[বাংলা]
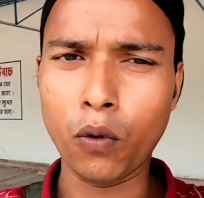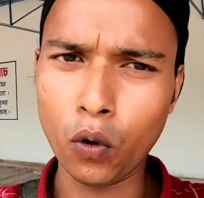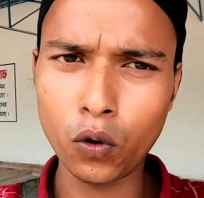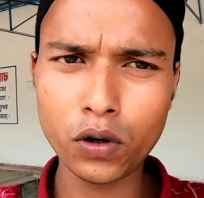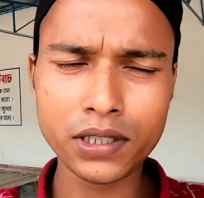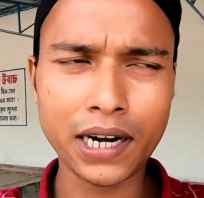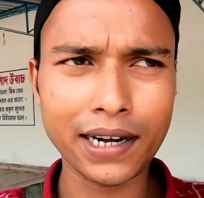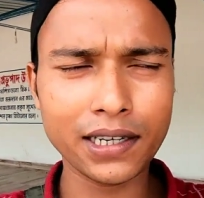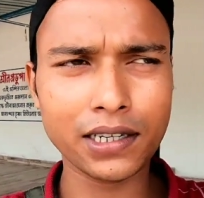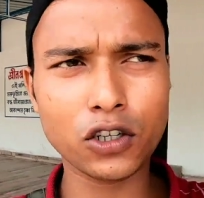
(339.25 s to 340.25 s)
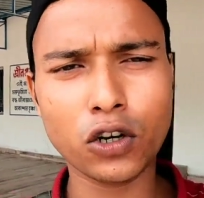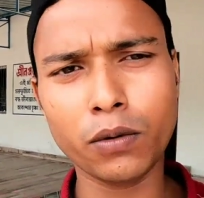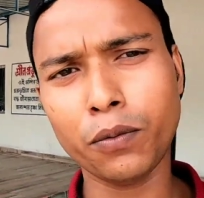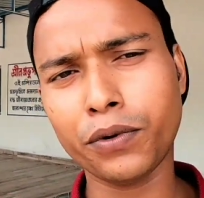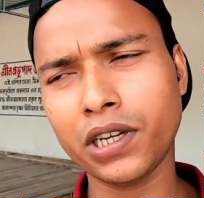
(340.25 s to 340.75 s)
ভোর সাড়ে চারটার
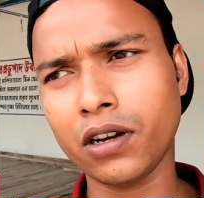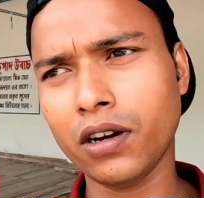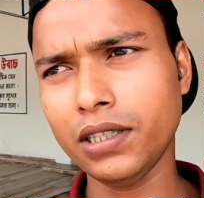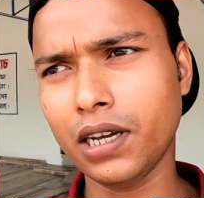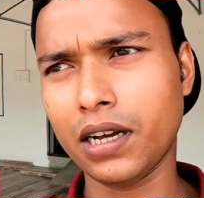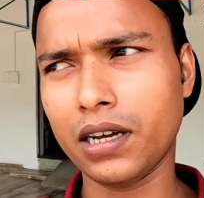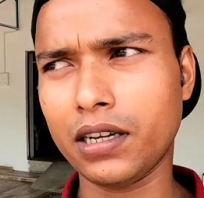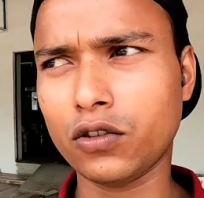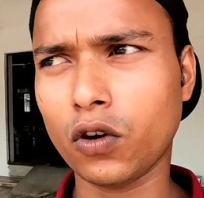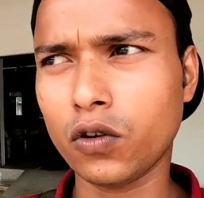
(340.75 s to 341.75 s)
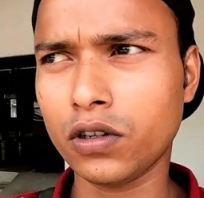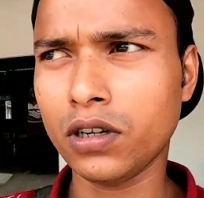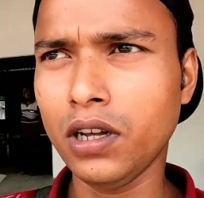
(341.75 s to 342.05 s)
সময় ওপেনিং হয় আর তখন